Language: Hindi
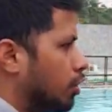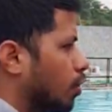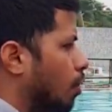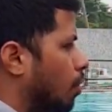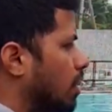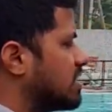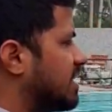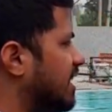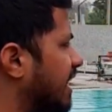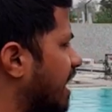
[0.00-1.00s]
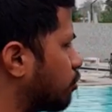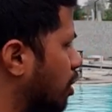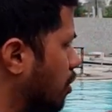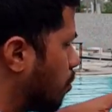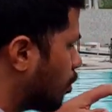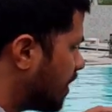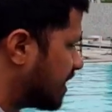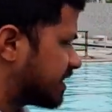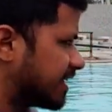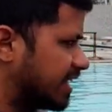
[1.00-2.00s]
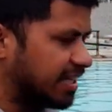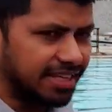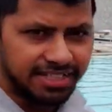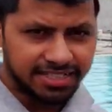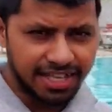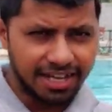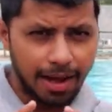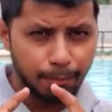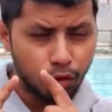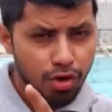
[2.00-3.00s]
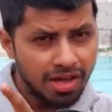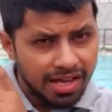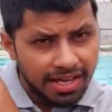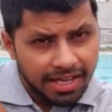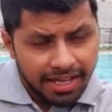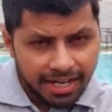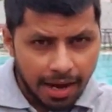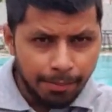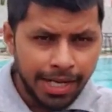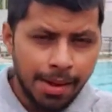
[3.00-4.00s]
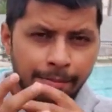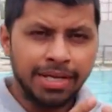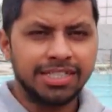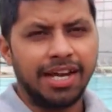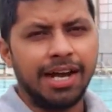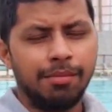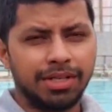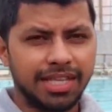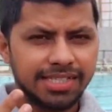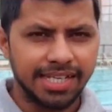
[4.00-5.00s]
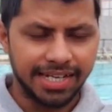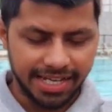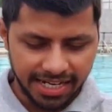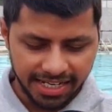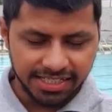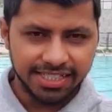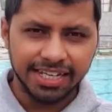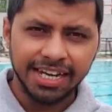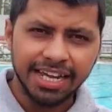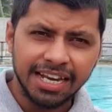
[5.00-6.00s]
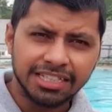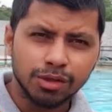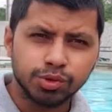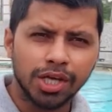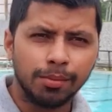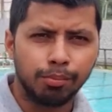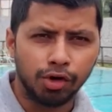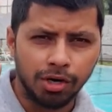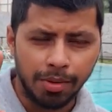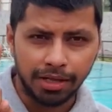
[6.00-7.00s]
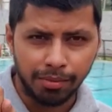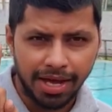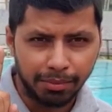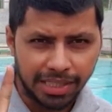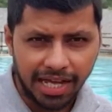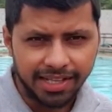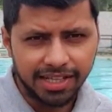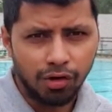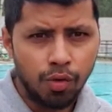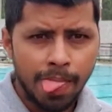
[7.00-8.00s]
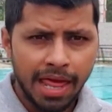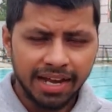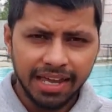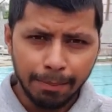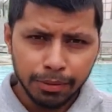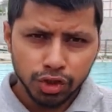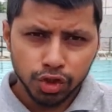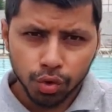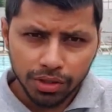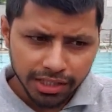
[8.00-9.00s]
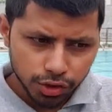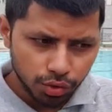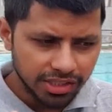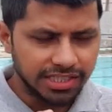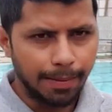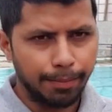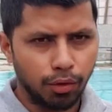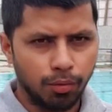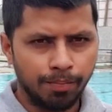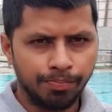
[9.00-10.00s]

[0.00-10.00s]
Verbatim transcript: तो इसलिए क्या होता है कि बॉडी नीचे चली जाती है जिसके कारण आपको कम टाइम में ज़्यादा टाइम लगता है सीखने के लिए सीखने के लिए सबसे इम्पोर्टेंट बात मैं बता देता हूँ कि आप छोटे छोटे स्टेप लो